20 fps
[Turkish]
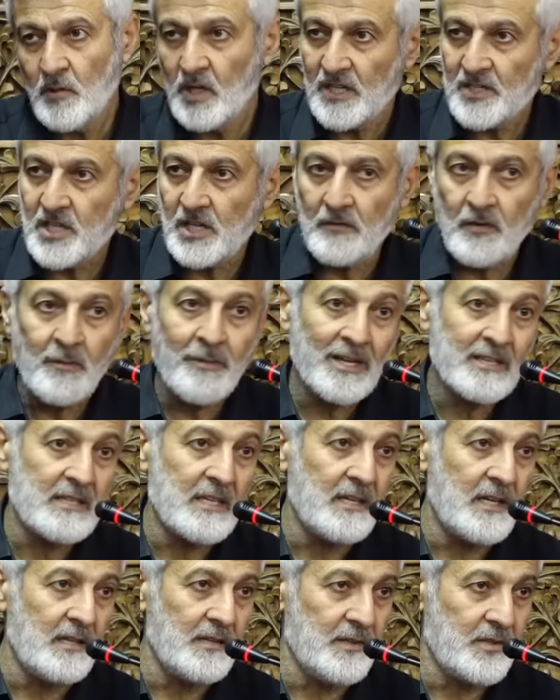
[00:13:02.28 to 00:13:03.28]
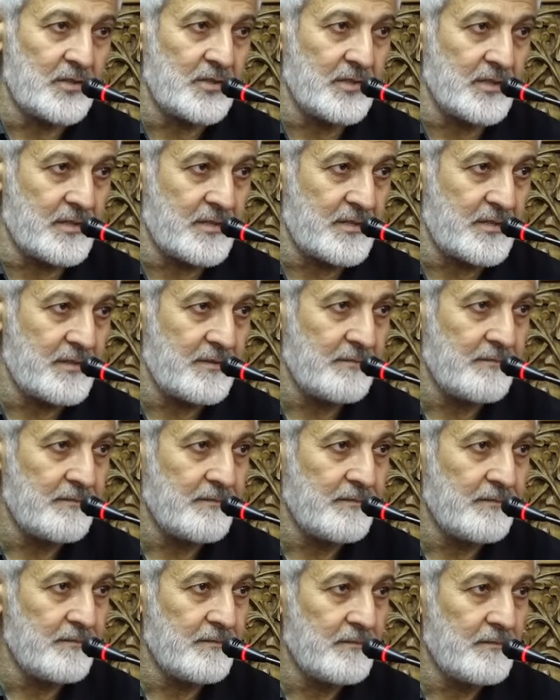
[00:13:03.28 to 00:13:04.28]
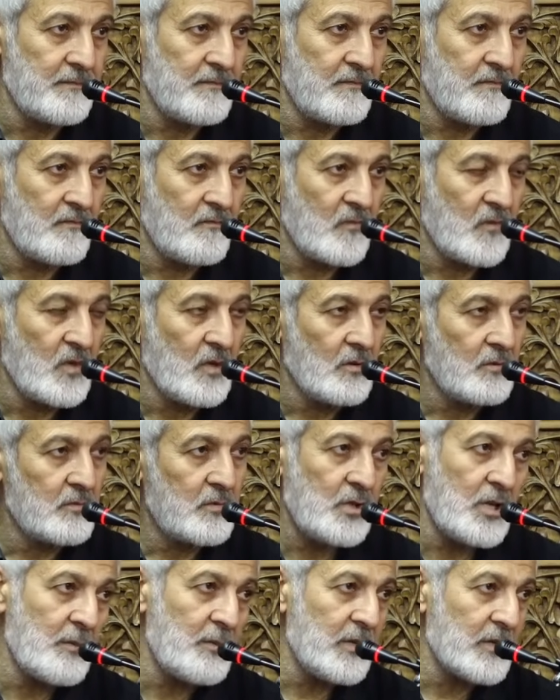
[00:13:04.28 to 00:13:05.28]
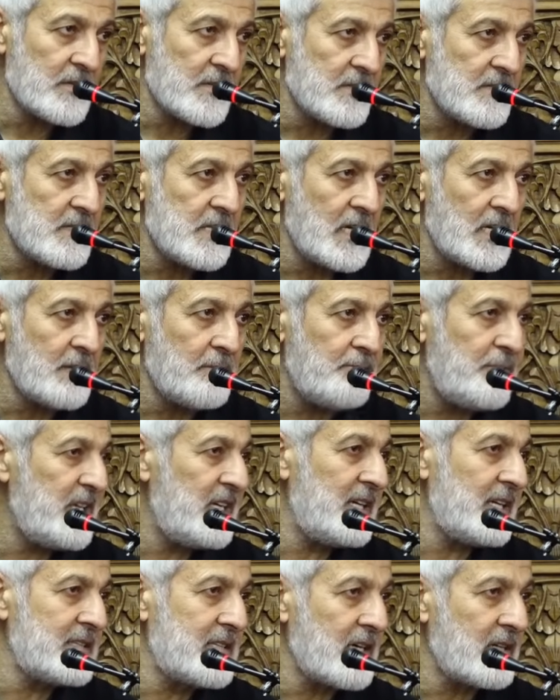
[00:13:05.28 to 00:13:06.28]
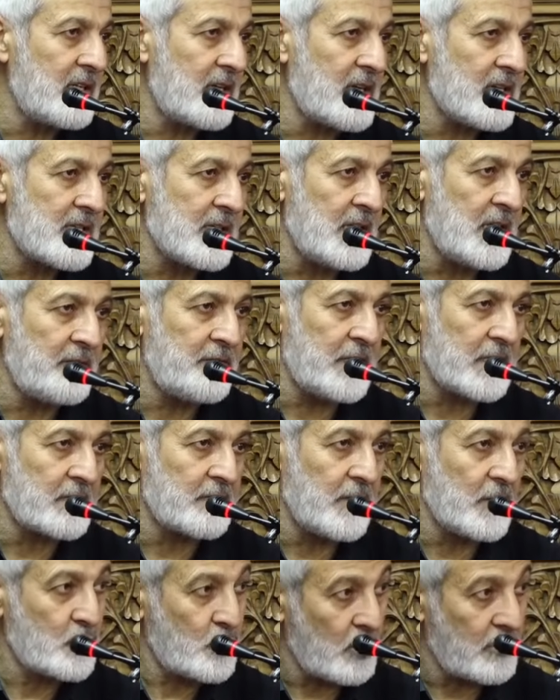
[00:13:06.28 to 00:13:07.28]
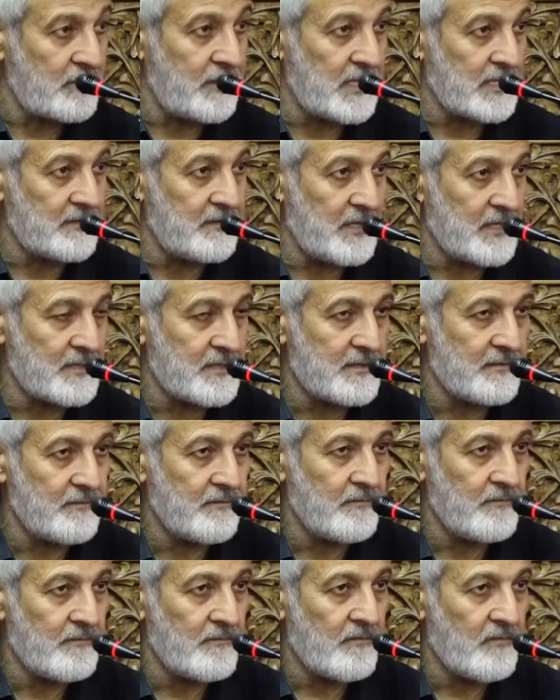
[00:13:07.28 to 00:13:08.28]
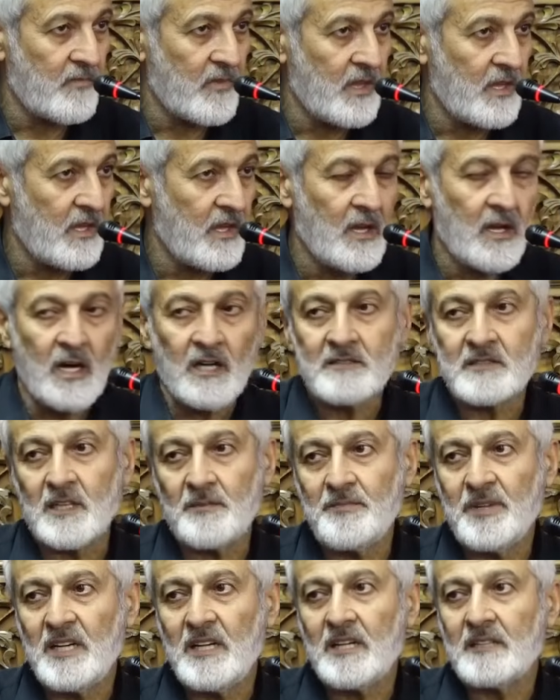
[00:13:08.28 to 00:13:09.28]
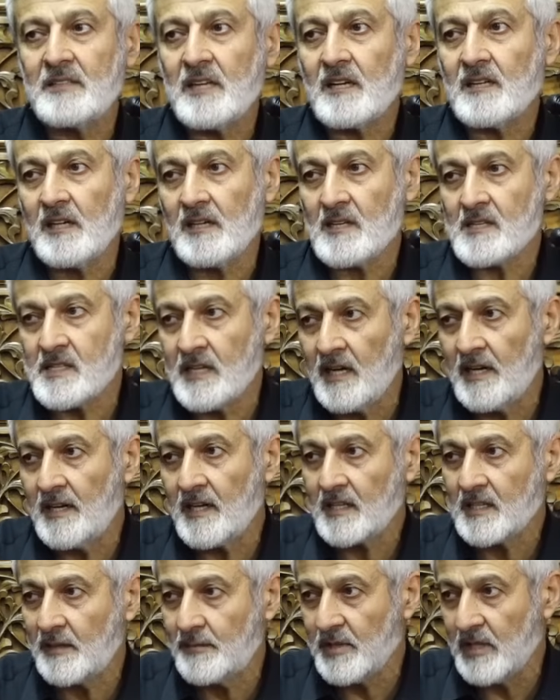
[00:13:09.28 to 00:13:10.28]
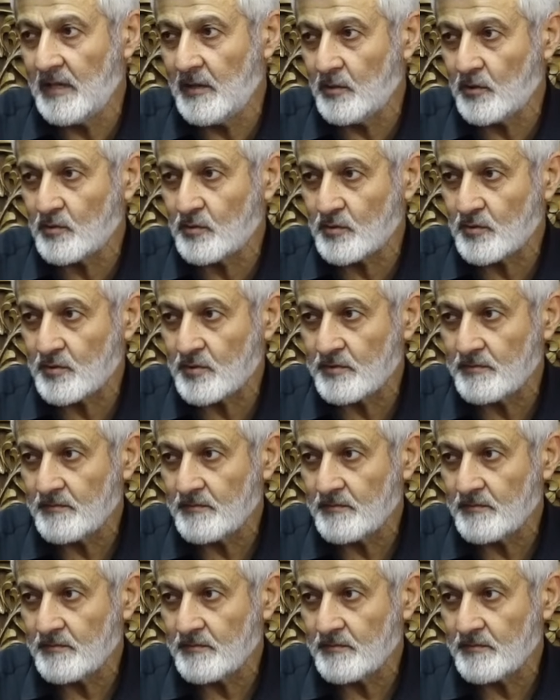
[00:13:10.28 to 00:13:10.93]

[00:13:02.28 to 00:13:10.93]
Böyle çevirmek de yanlıştır. Diyebilirsiniz yani birle tek arasında ne fark var? Çok fark var. Hatta birle tek arasında alaka bile yoktur.